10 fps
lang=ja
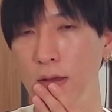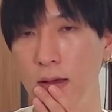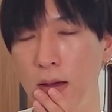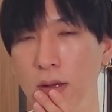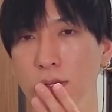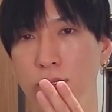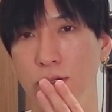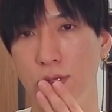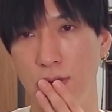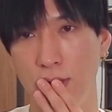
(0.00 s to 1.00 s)
あるんです
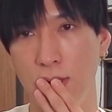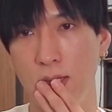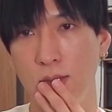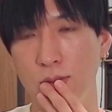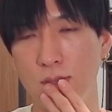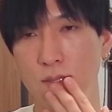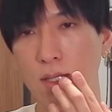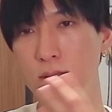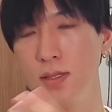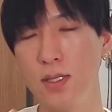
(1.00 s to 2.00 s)
けど、もう
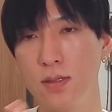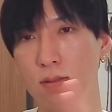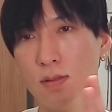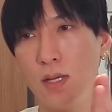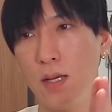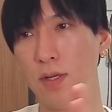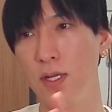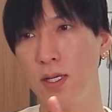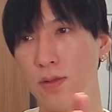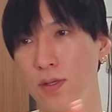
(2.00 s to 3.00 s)
全然その
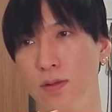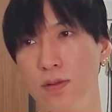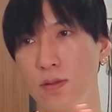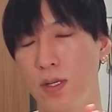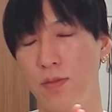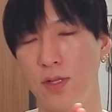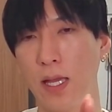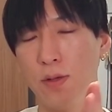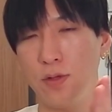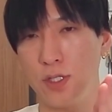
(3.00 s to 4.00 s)
アメリカと日本とではもう
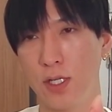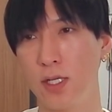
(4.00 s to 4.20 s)
対応の仕方が